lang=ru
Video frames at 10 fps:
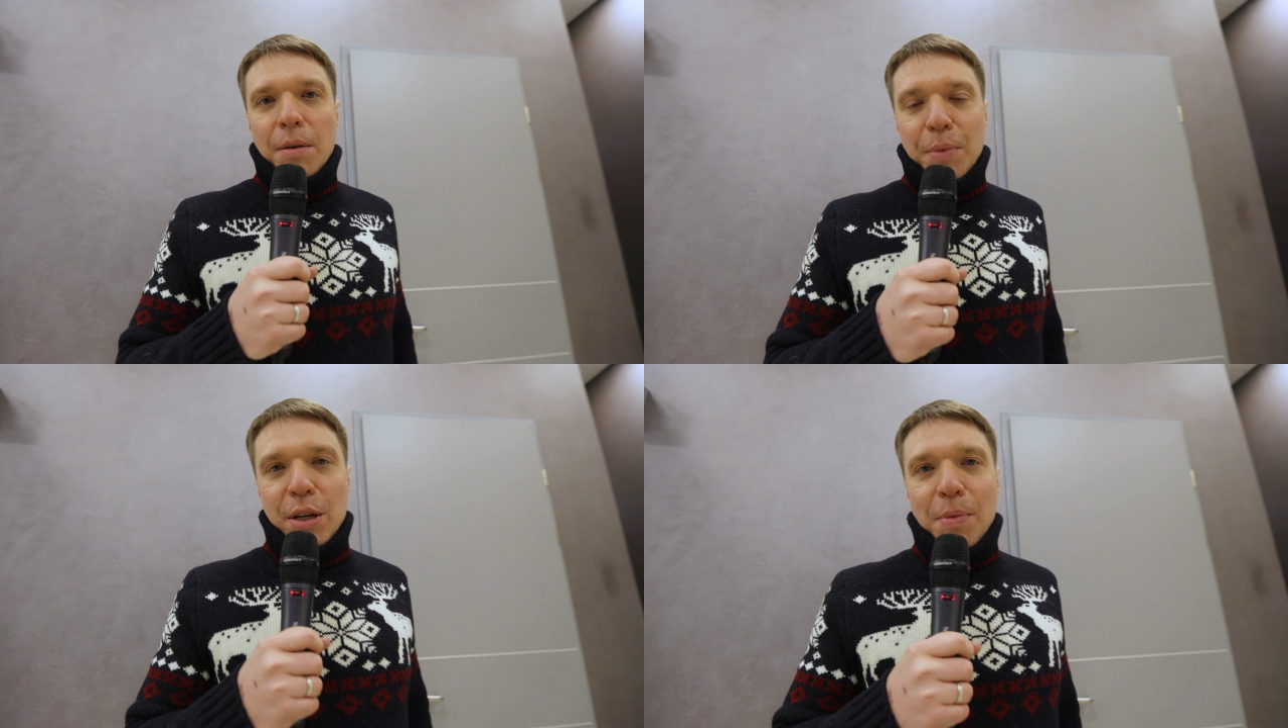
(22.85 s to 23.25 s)

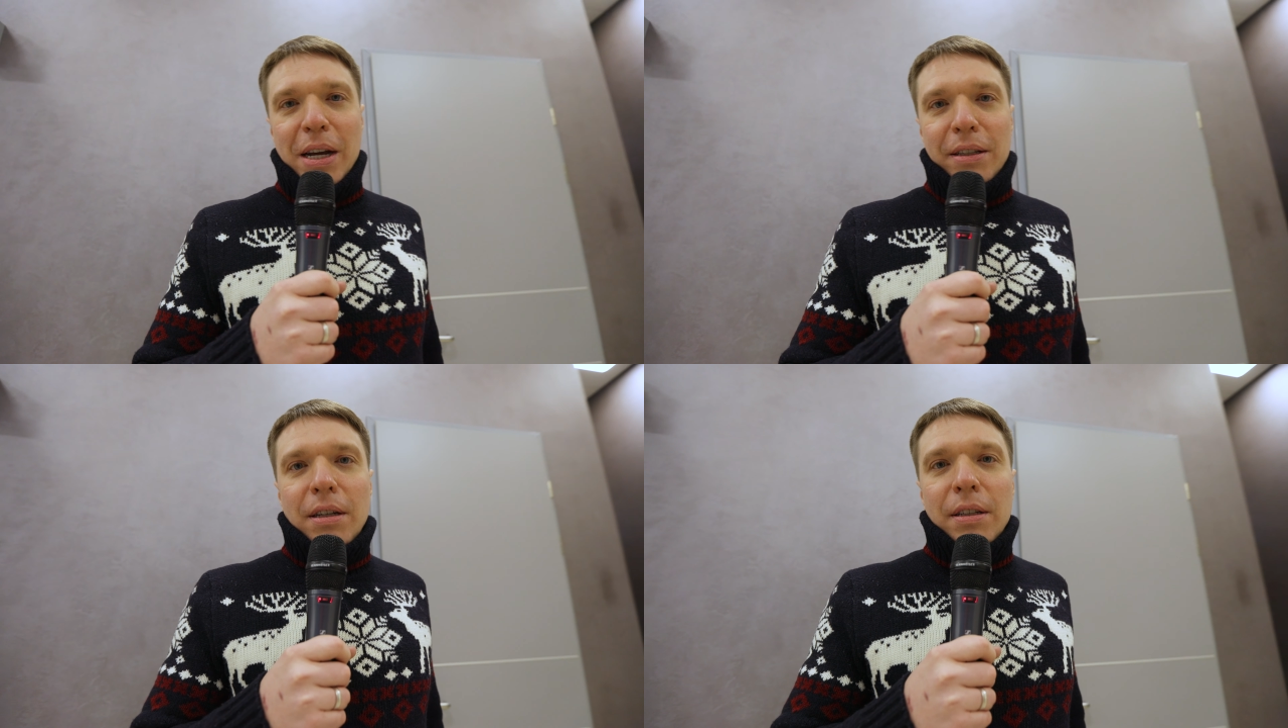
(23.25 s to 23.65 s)

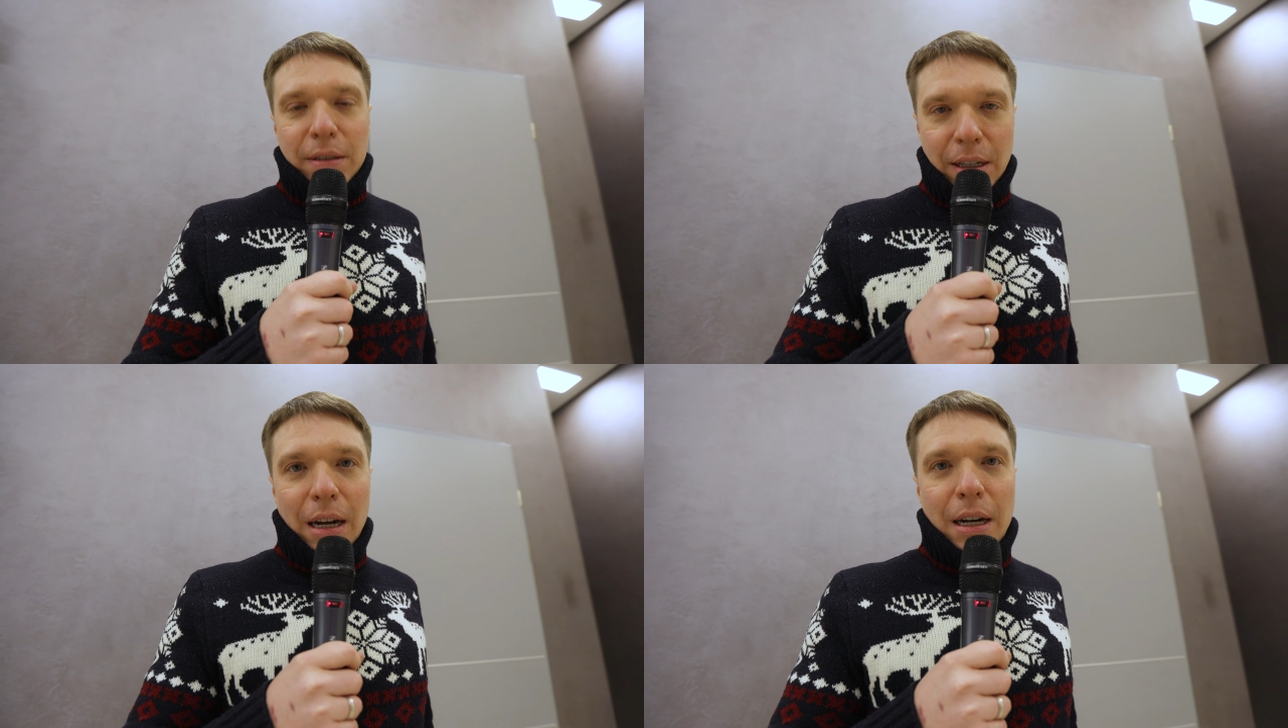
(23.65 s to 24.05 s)
принимает
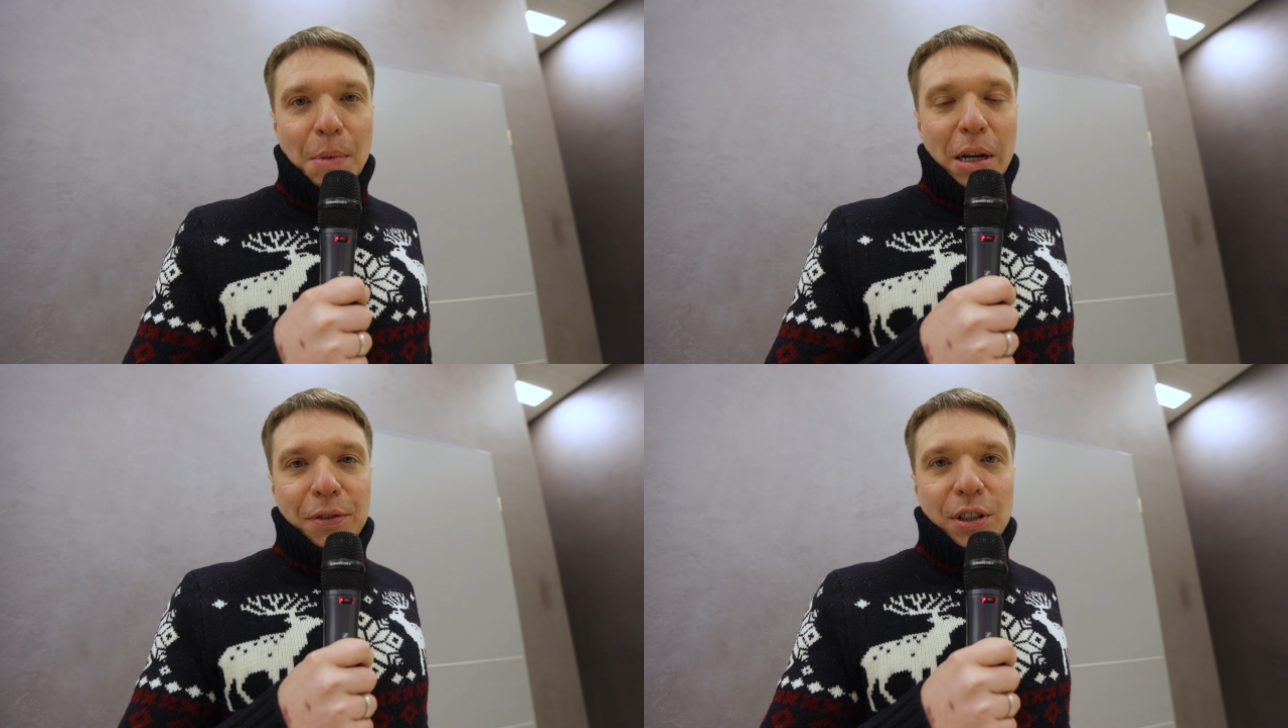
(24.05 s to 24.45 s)

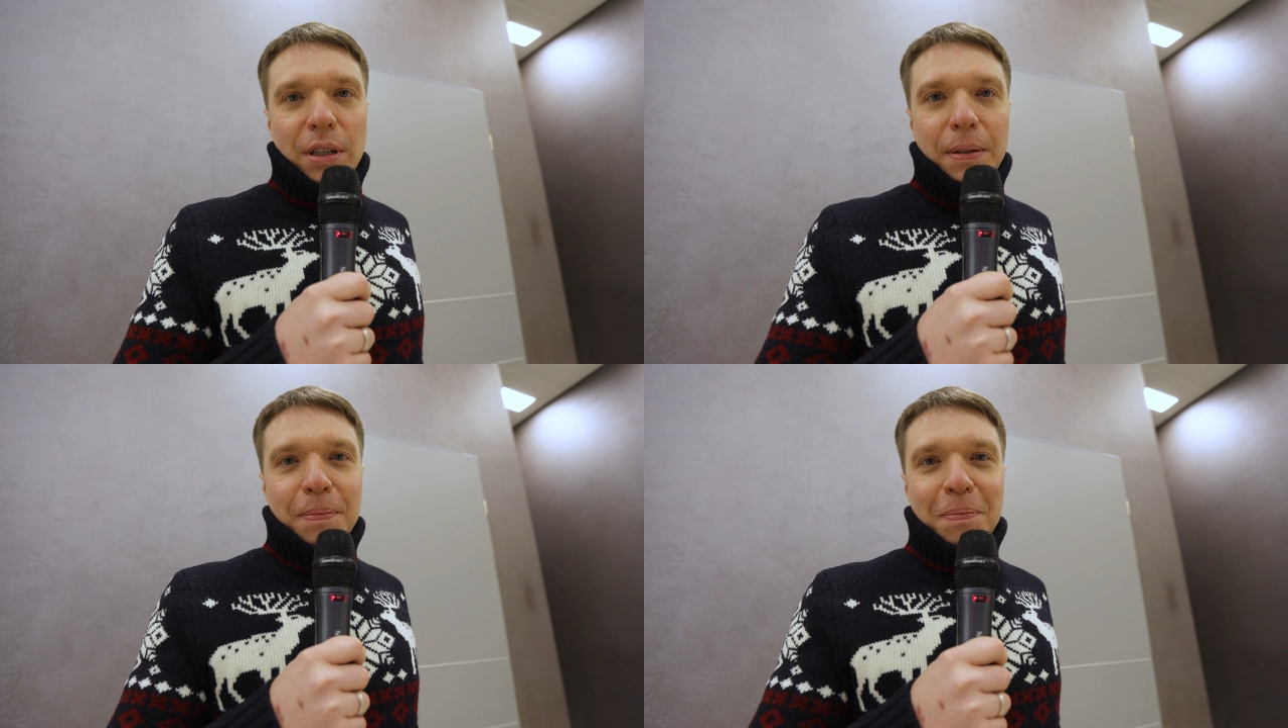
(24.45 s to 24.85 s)

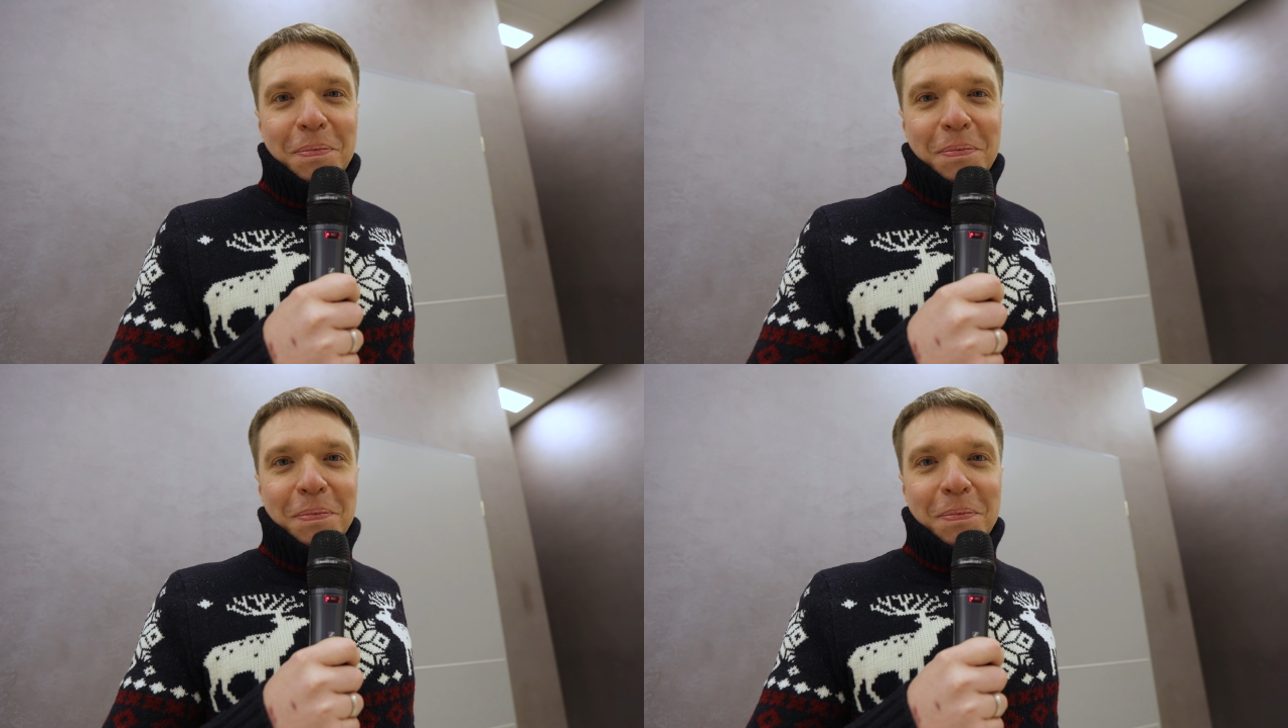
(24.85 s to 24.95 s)
Скахабаровск.